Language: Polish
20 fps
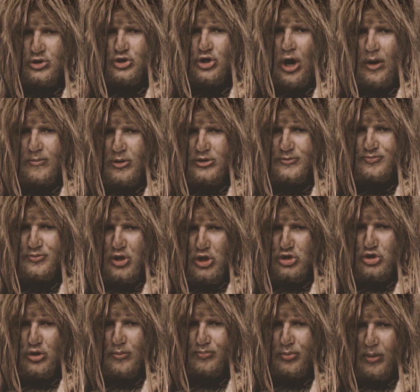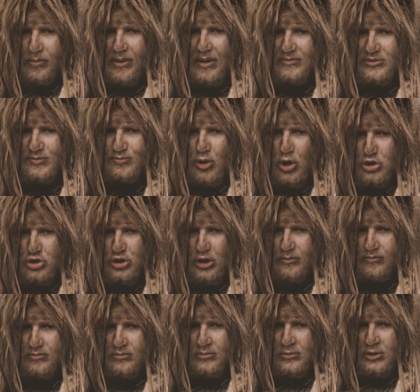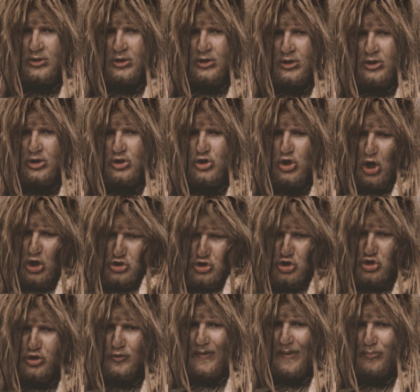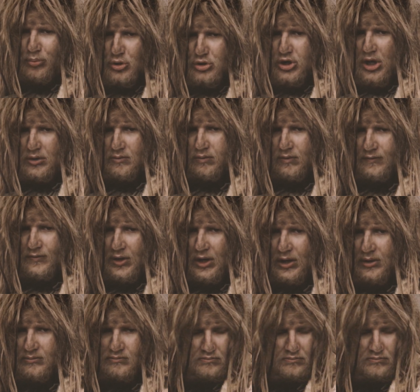Ja mieć przez nią problem z biosem. Jak czyś nowa buta główna?